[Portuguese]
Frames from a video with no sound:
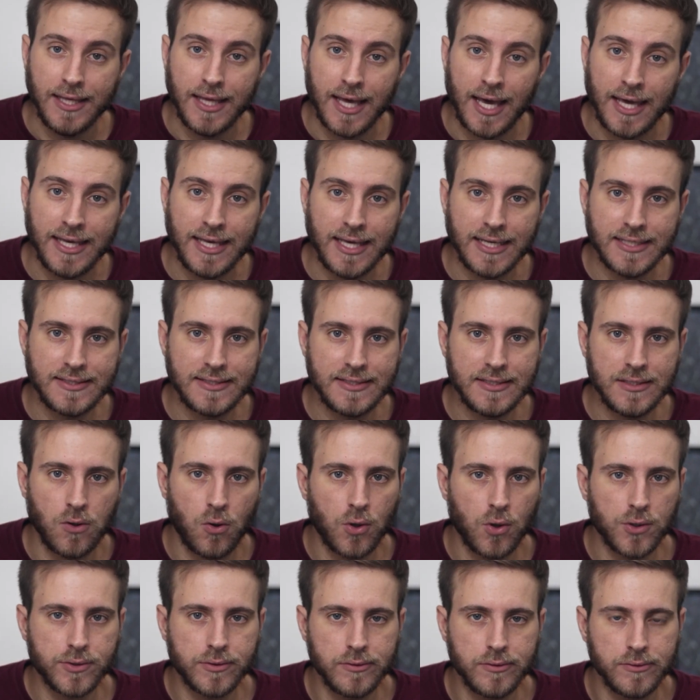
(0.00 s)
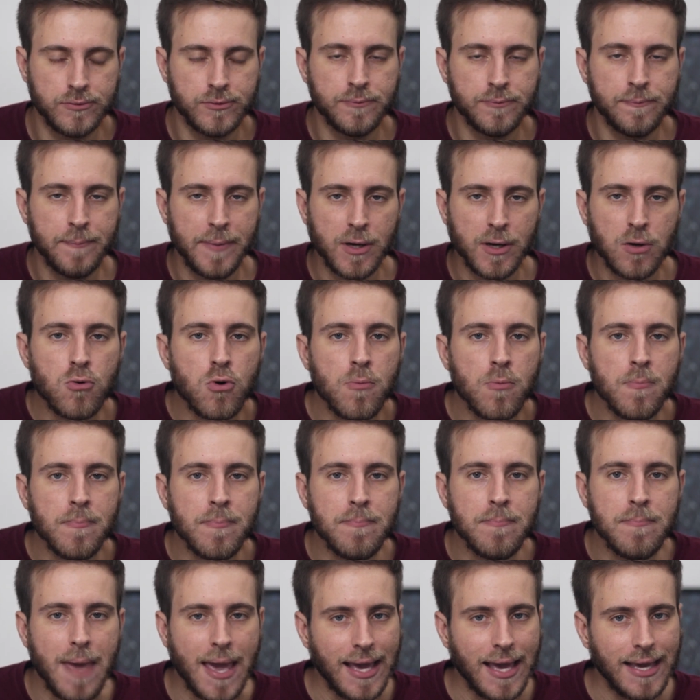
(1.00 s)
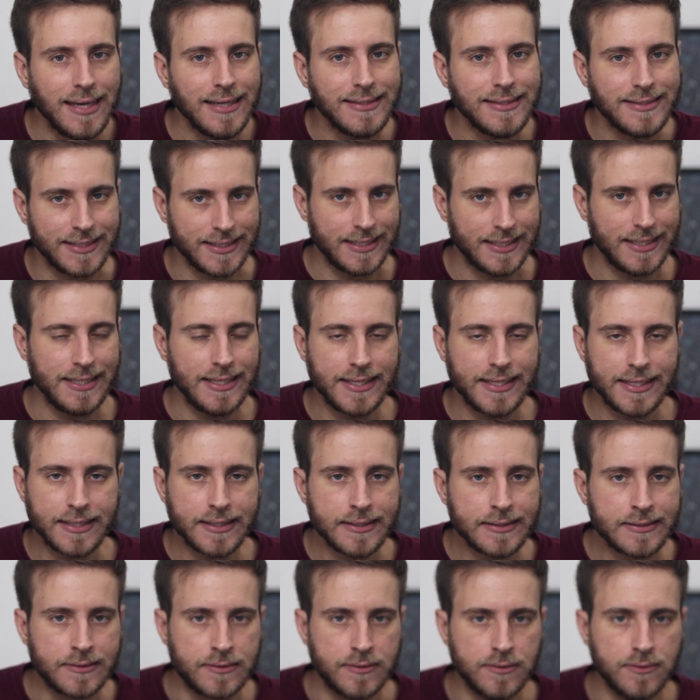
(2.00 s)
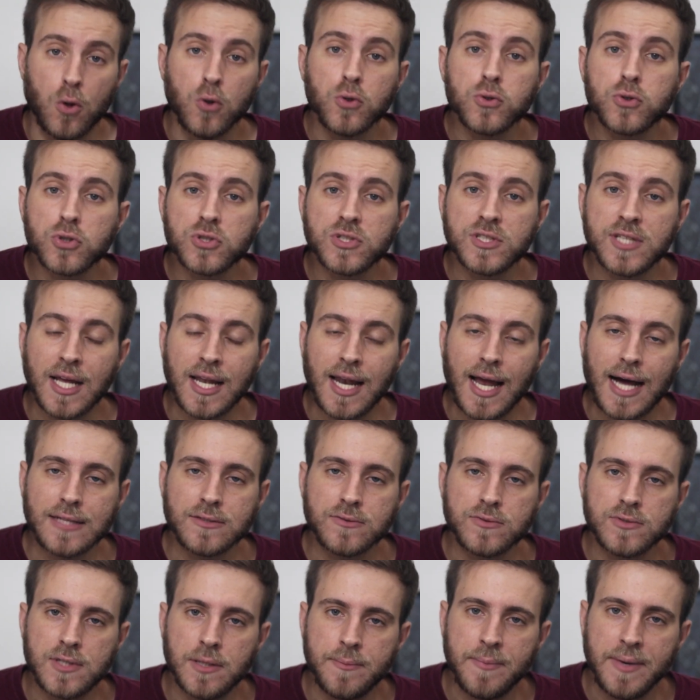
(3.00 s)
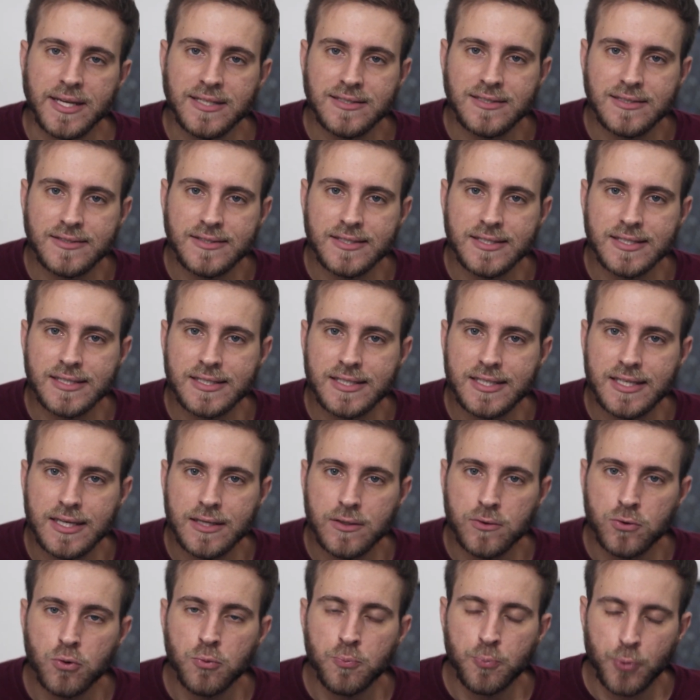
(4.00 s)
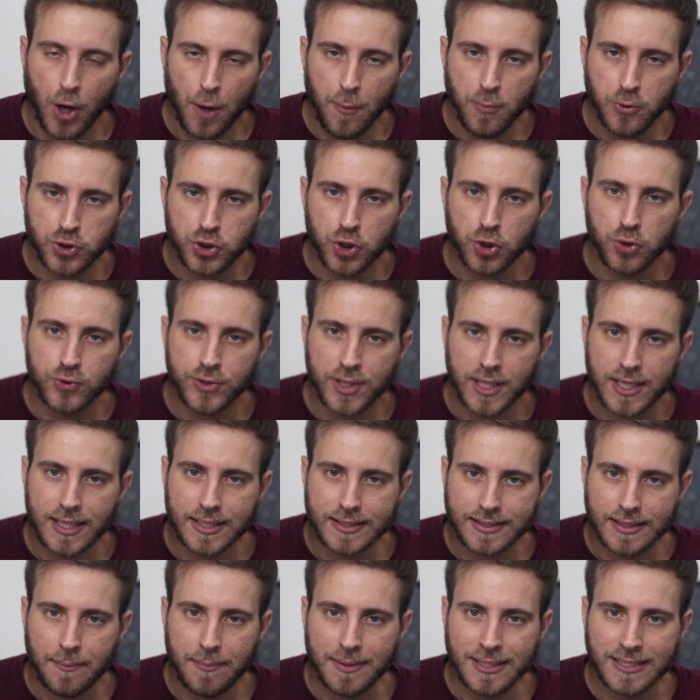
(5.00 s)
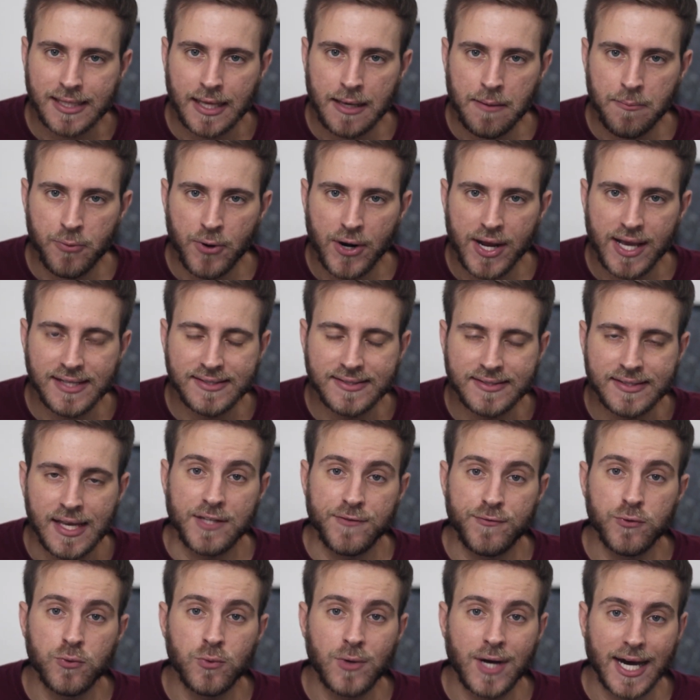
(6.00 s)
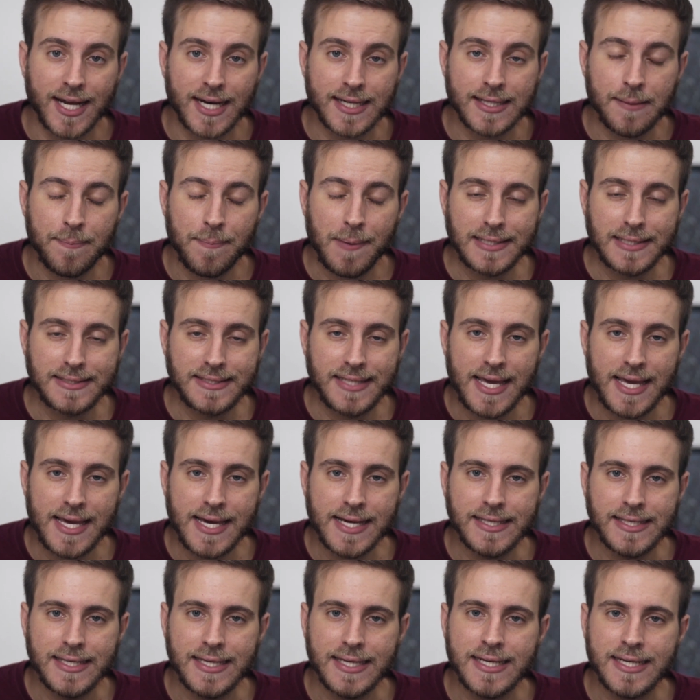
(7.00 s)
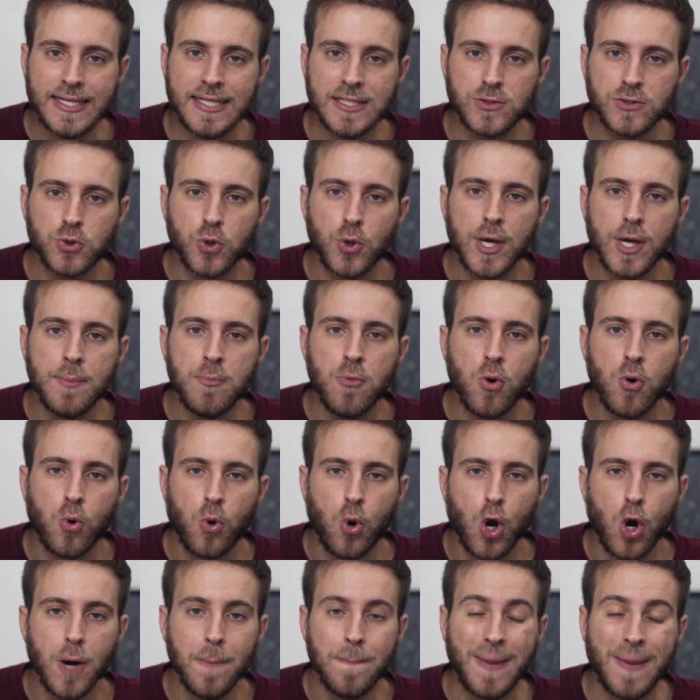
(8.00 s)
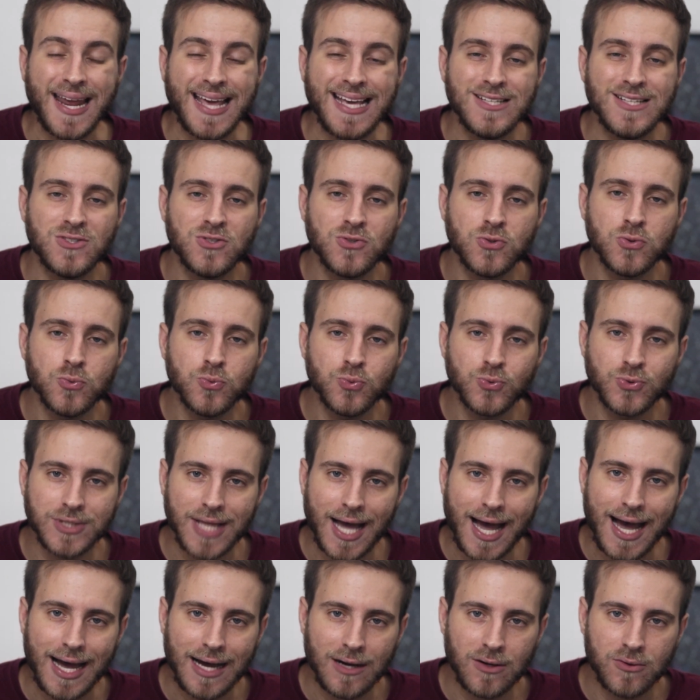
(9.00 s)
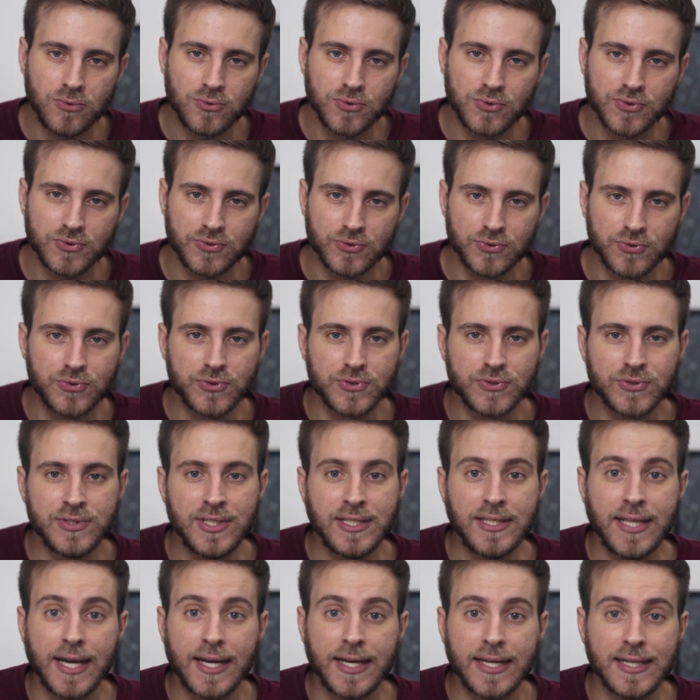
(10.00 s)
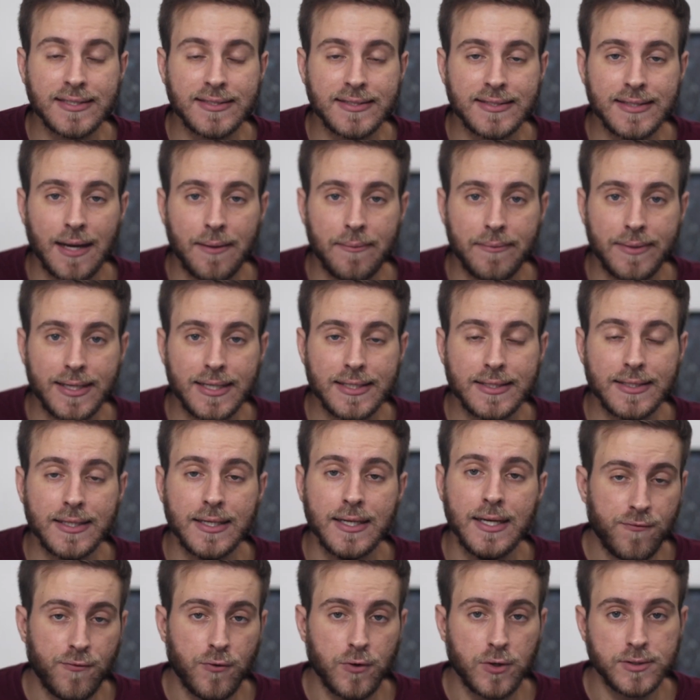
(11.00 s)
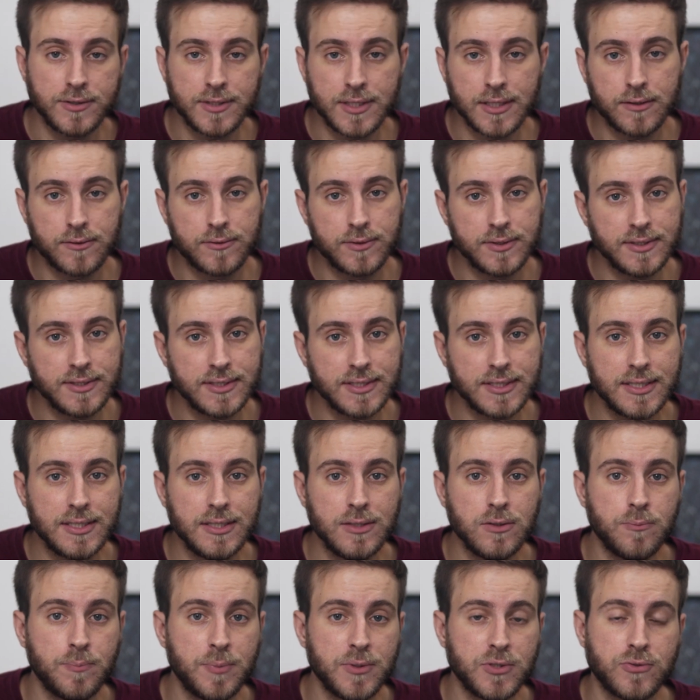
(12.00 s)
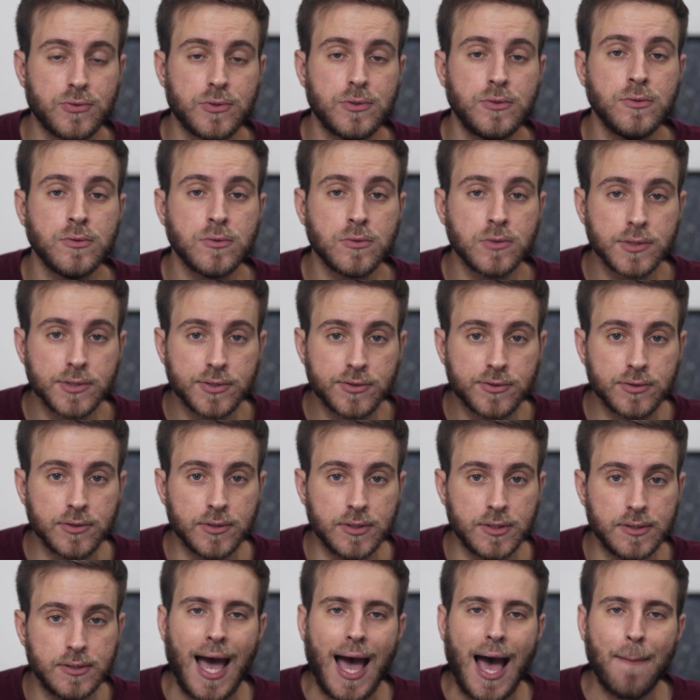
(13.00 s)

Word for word: E aí esse rótulo não pegou bem entre a galera não. Outros relatos também dizem que no próprio show da, da banda Embrace teve um cara da plateia que gritou emocore para insultar os, os integrantes da banda. Foi outra outra coisa que o pessoal não gostou.